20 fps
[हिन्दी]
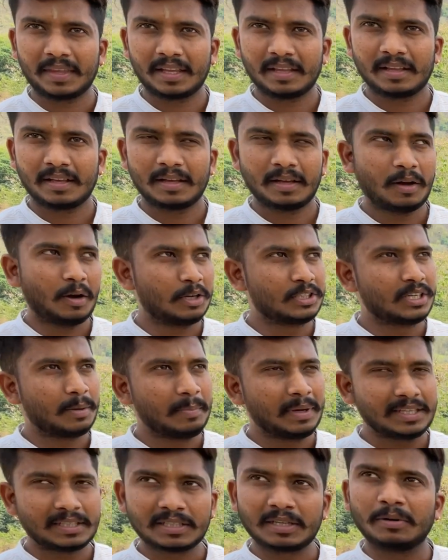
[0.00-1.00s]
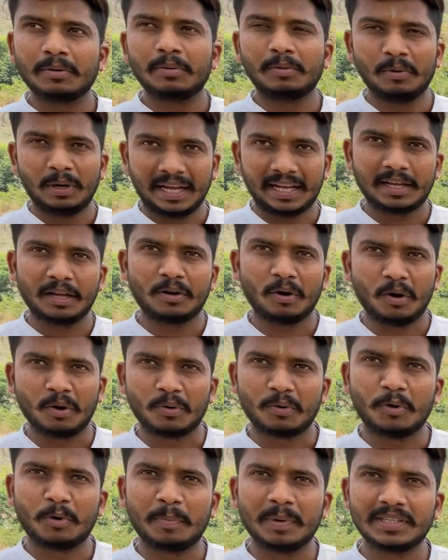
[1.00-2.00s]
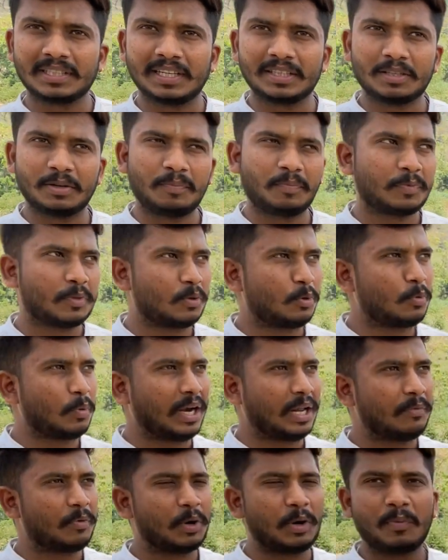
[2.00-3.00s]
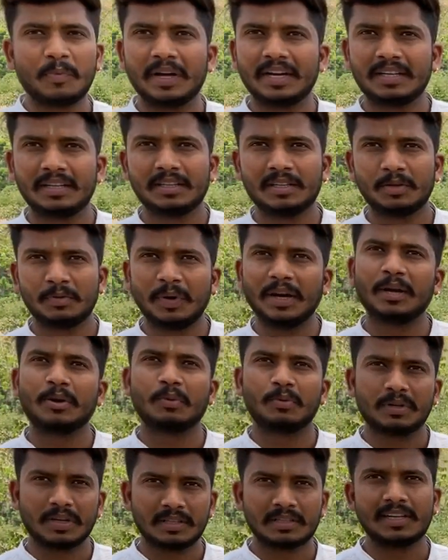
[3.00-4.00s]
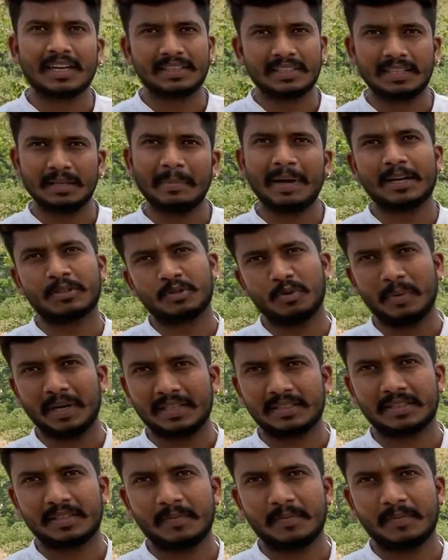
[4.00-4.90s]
अच्छा और जब मैं इसको लेके लॉन्ग रूट पे जाता हूँ तो ट्वेंटी ट्वेंटी टू तक जाती है मैक्स ट्वेंटी